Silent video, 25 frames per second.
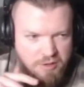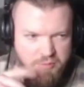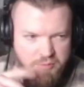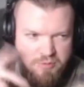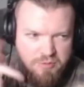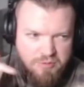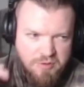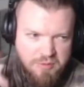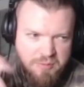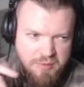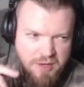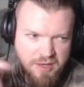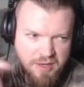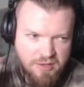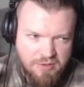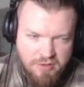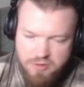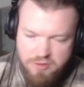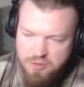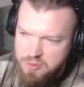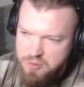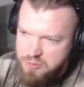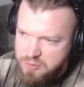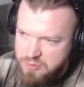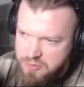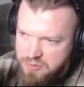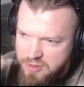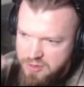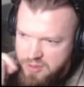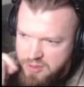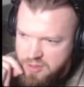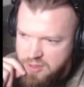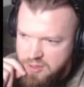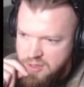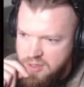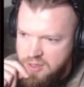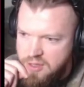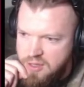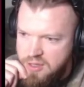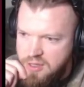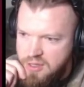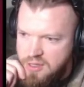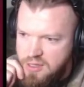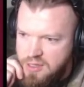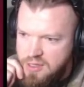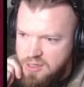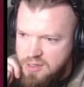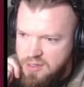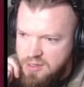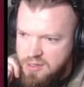mówi Marcin, to mówi.
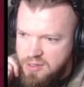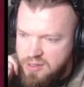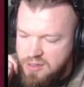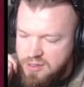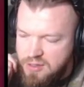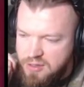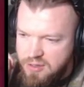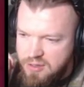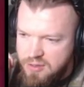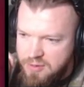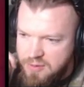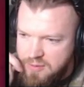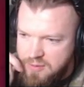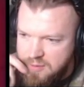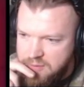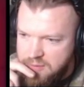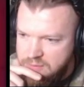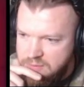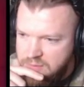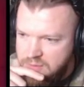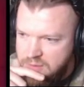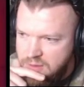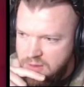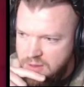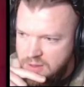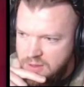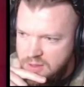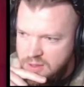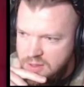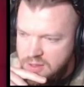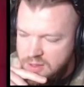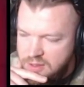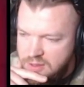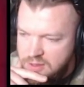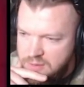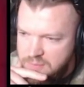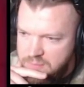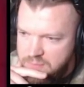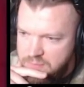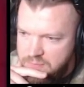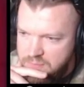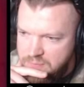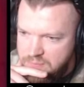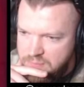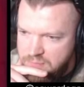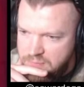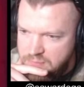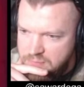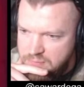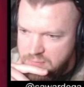E,
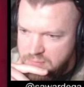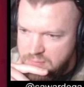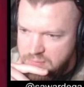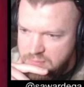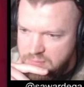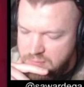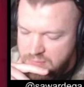mm,